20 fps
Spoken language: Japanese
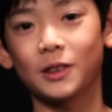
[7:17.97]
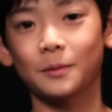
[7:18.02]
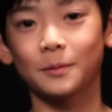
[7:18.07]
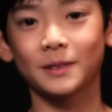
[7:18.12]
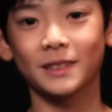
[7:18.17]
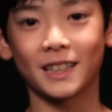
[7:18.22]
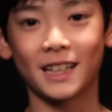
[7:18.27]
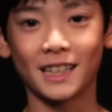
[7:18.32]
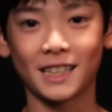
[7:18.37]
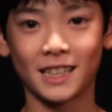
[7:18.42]
と
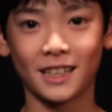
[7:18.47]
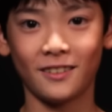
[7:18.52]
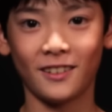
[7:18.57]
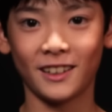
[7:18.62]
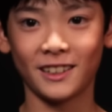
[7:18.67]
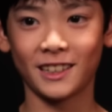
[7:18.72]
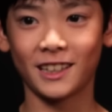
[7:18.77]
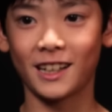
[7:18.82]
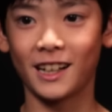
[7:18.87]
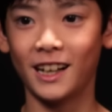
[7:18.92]
難しい
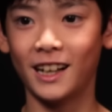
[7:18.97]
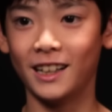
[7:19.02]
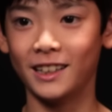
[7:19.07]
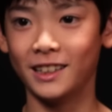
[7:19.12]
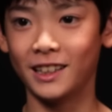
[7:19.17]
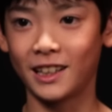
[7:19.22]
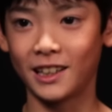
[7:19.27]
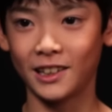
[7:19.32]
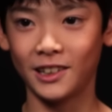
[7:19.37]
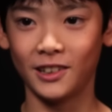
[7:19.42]
技
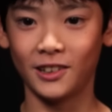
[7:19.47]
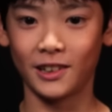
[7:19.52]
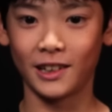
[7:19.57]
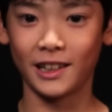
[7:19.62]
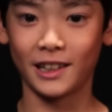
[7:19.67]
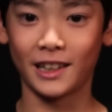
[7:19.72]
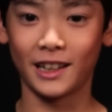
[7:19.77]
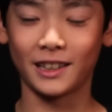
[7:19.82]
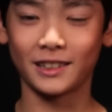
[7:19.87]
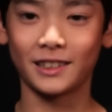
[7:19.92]
ができるよう
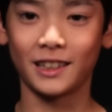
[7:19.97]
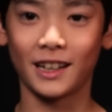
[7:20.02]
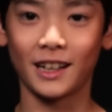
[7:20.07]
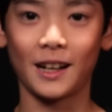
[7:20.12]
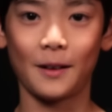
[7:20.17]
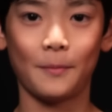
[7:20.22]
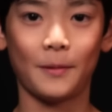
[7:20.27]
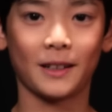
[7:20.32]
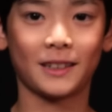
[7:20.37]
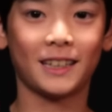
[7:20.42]
にたくさ
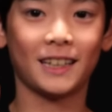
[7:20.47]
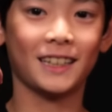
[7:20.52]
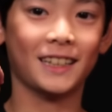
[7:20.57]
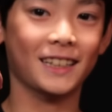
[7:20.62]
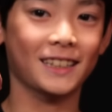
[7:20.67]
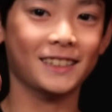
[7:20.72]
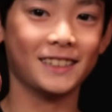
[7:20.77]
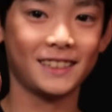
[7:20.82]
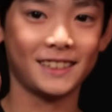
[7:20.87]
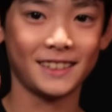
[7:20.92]
ん頑張りたい
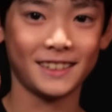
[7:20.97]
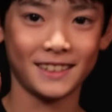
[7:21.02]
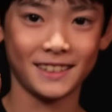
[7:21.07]
です